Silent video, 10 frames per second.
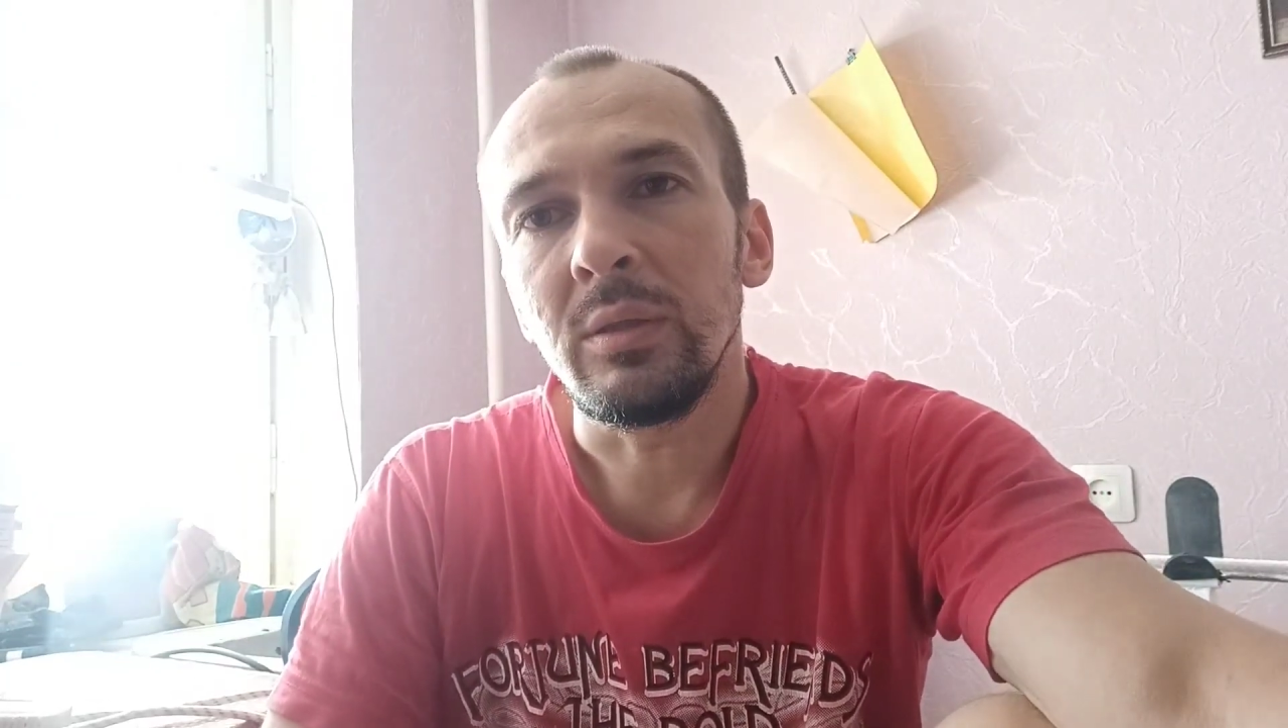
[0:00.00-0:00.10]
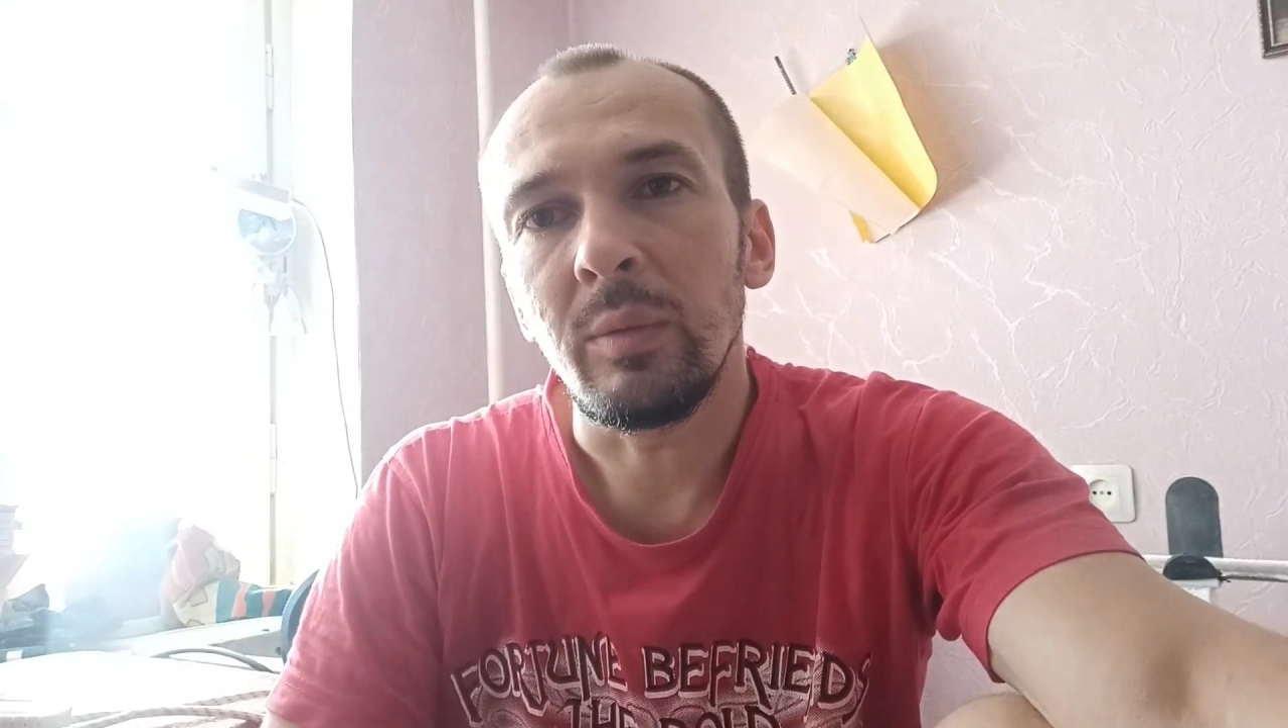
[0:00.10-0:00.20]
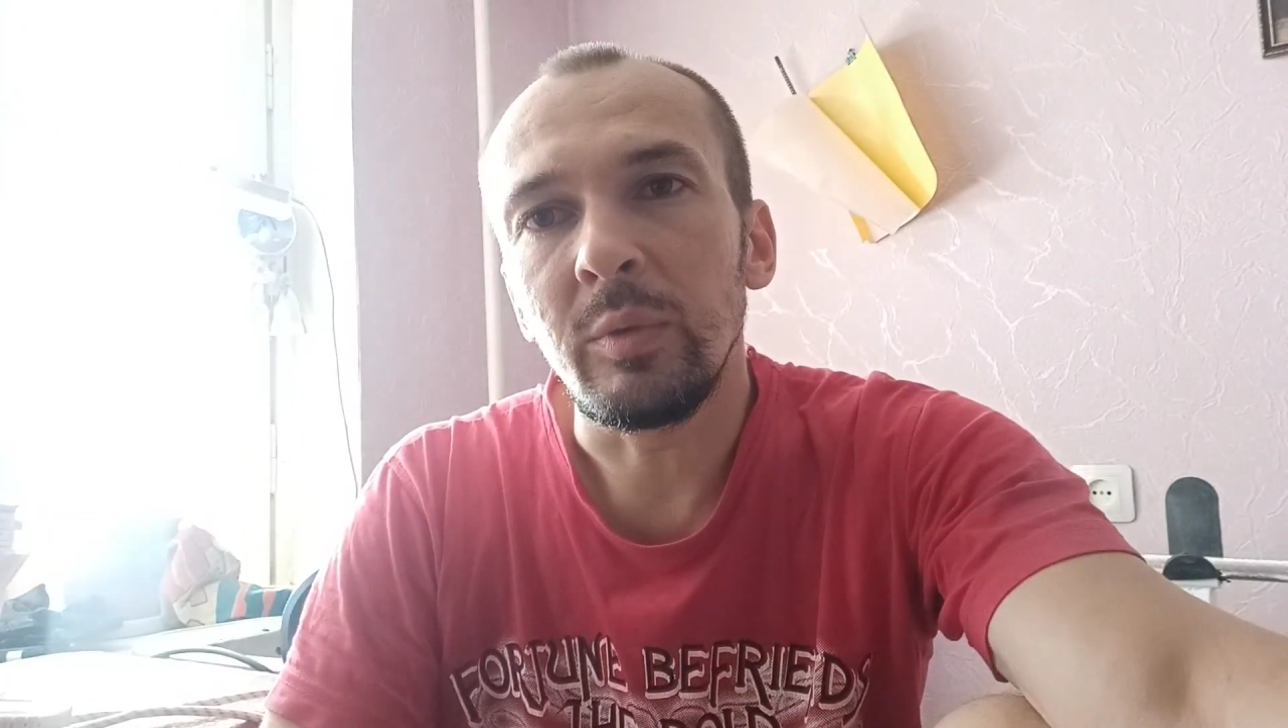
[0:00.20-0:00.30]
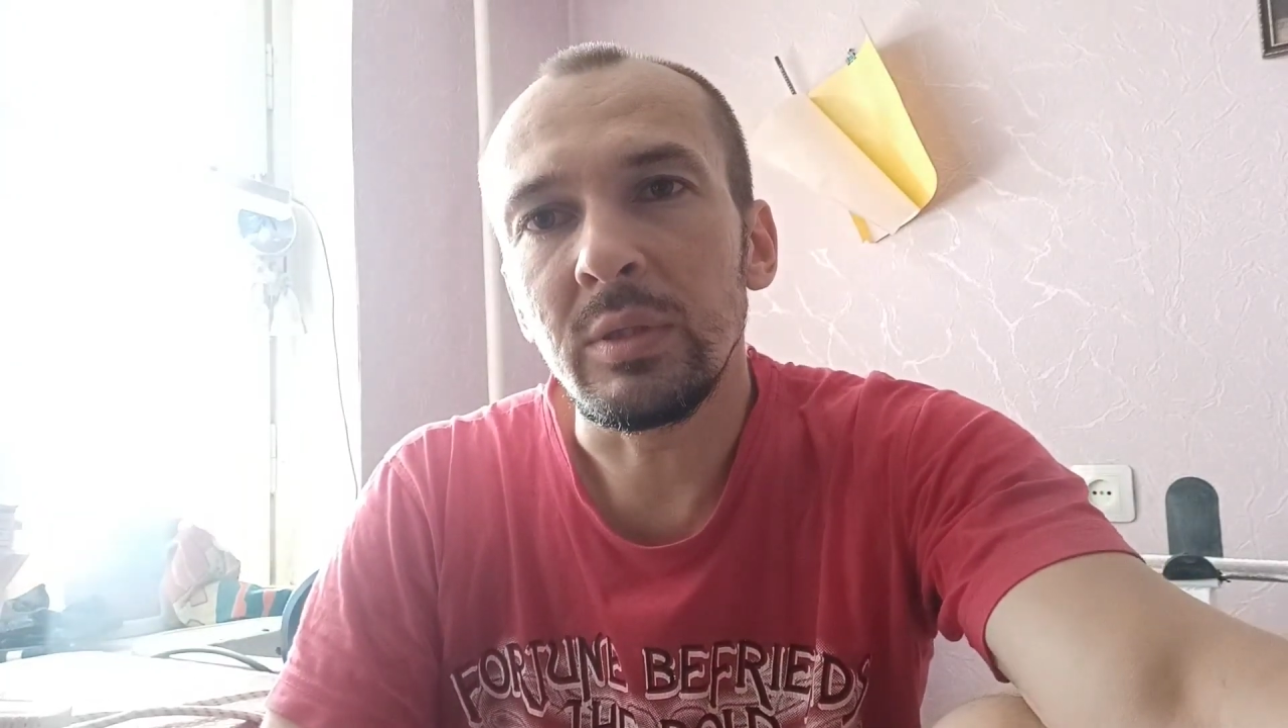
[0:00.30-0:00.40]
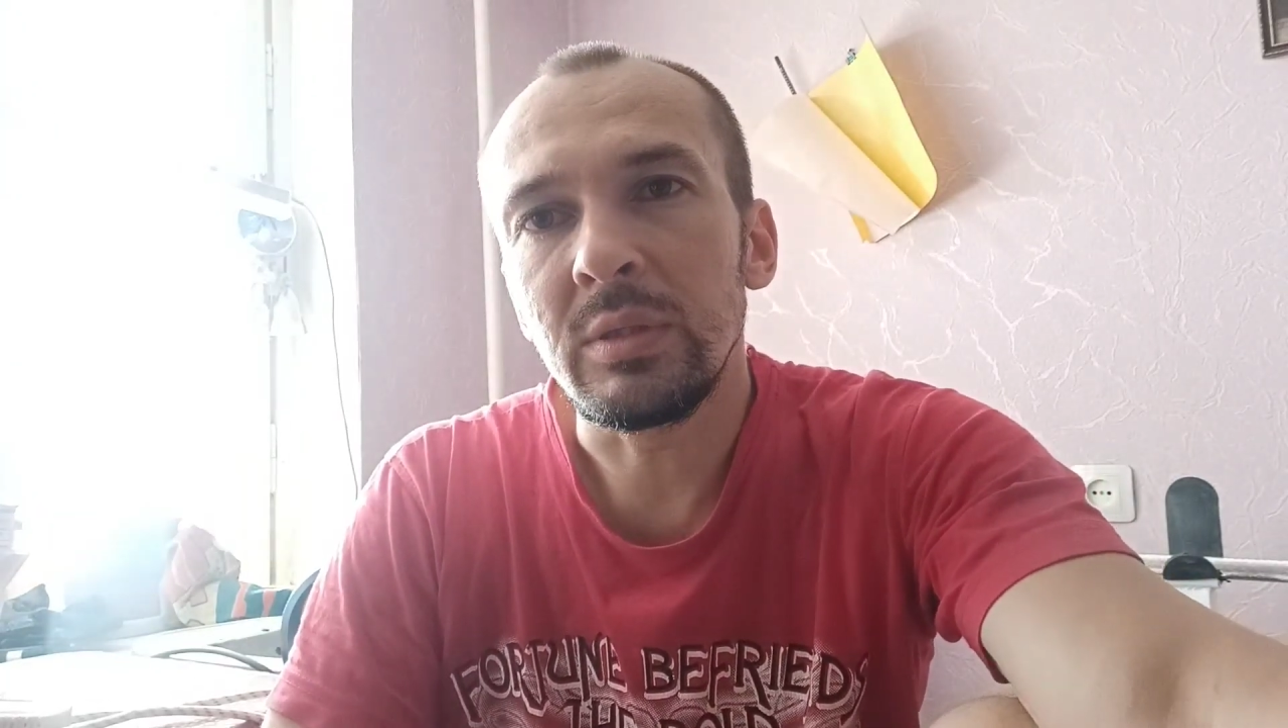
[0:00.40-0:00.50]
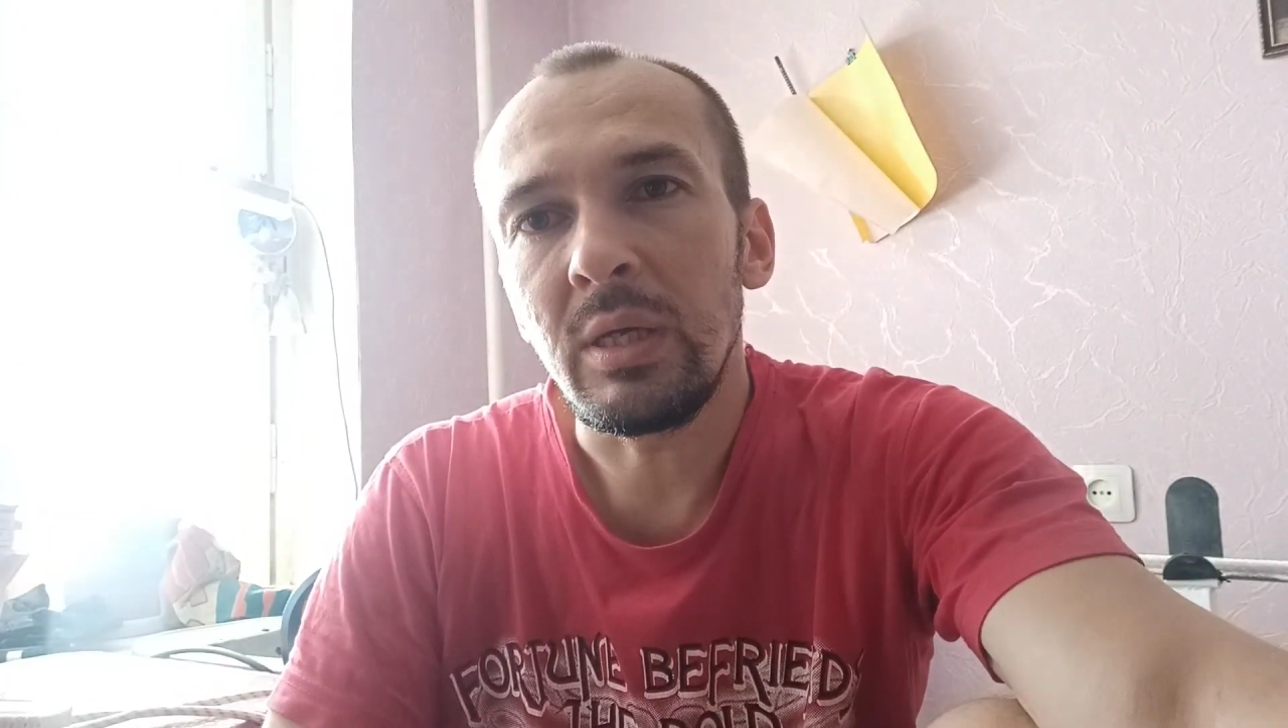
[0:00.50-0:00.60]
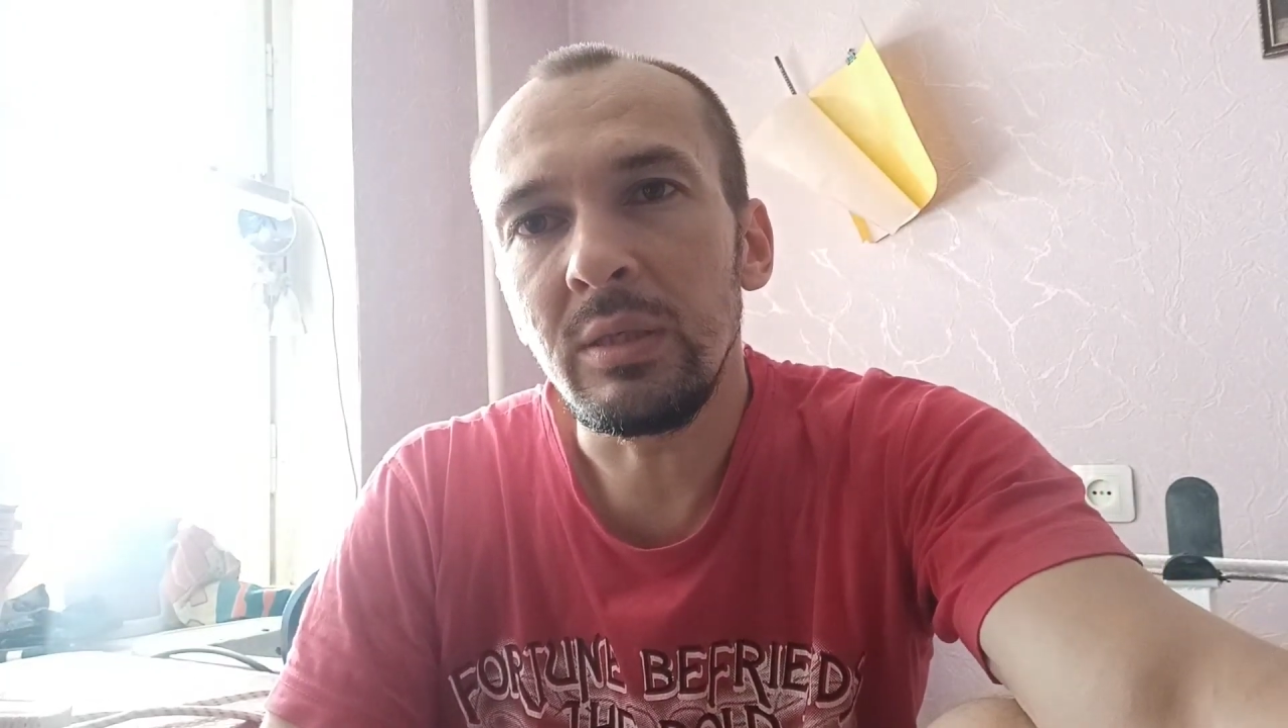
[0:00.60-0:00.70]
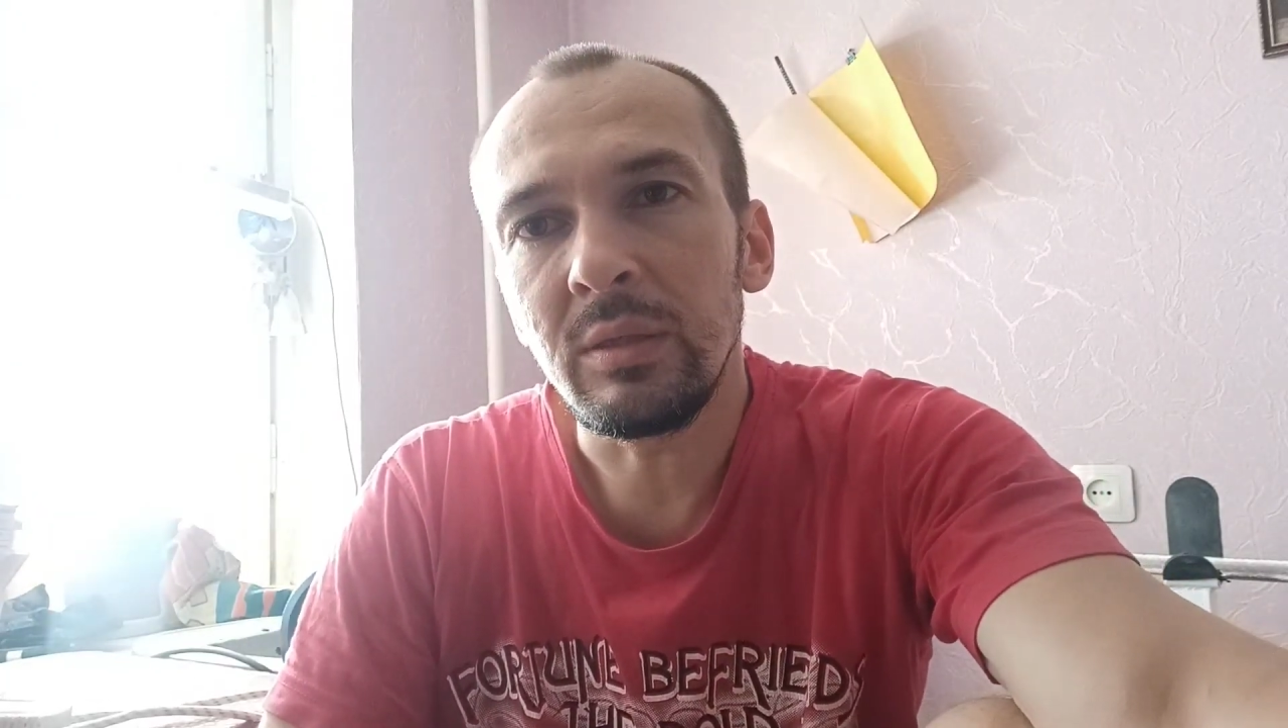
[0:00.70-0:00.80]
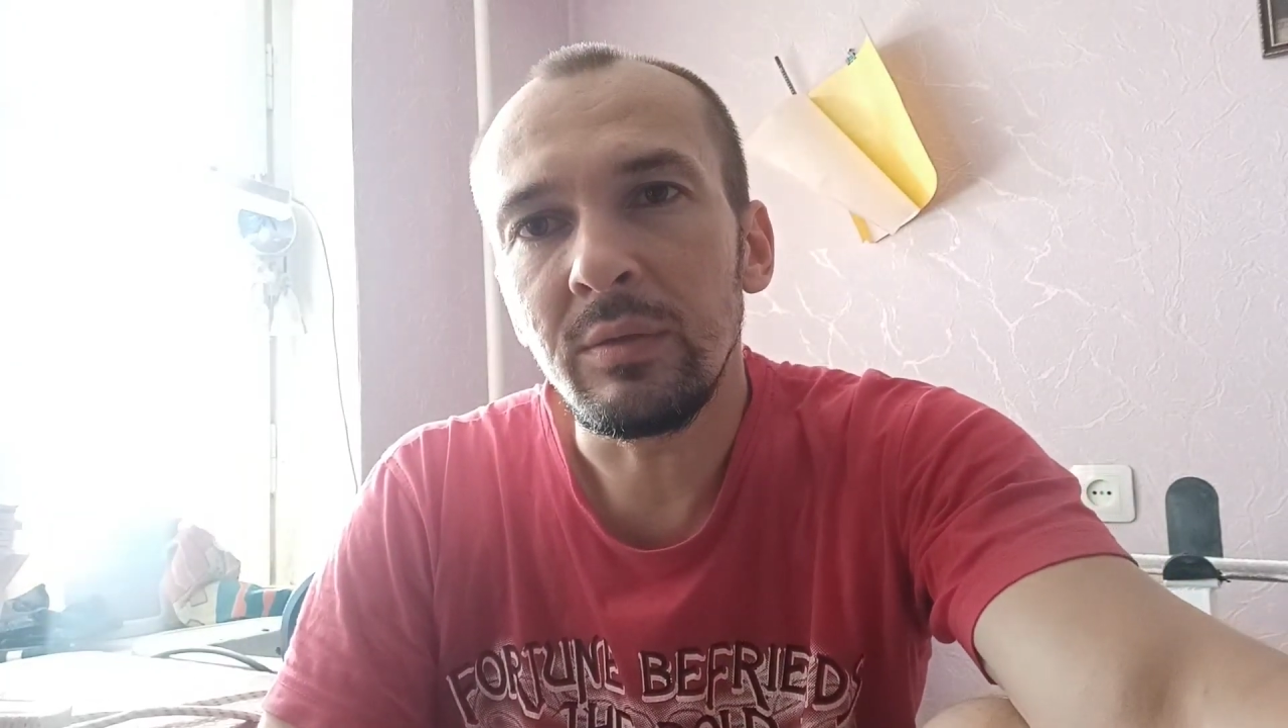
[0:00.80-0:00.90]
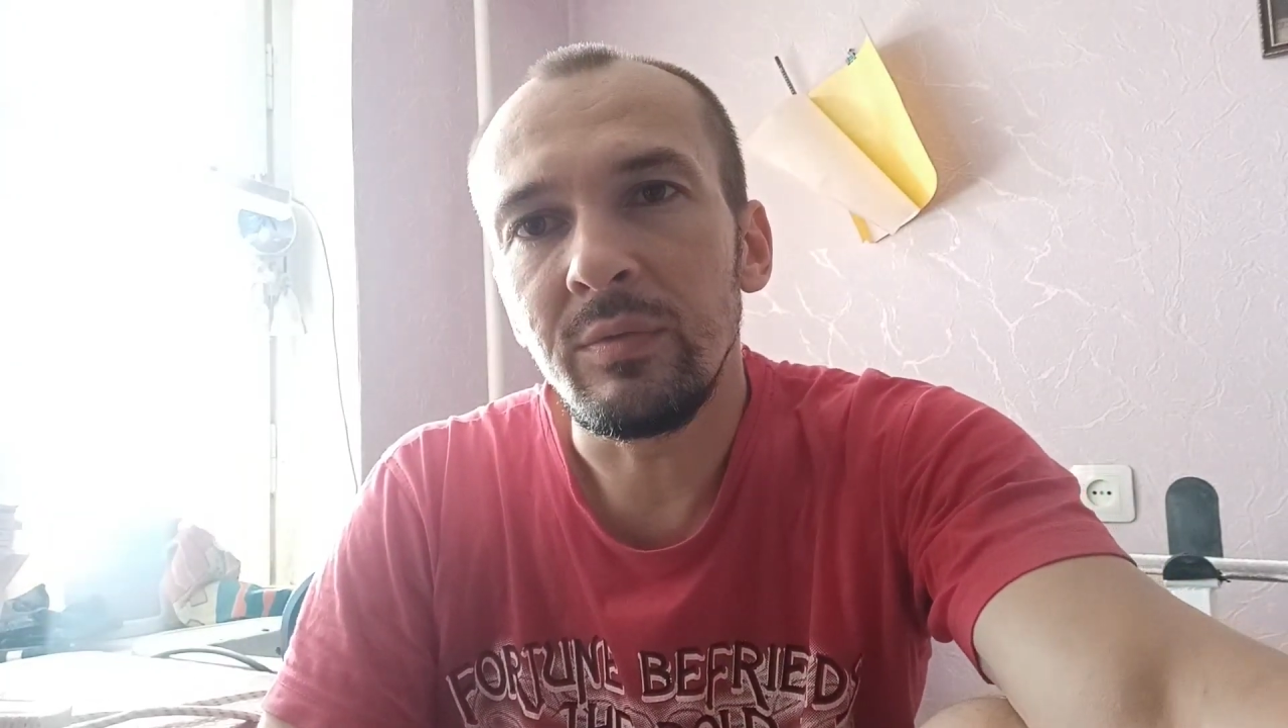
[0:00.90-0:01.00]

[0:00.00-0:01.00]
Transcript: я был занят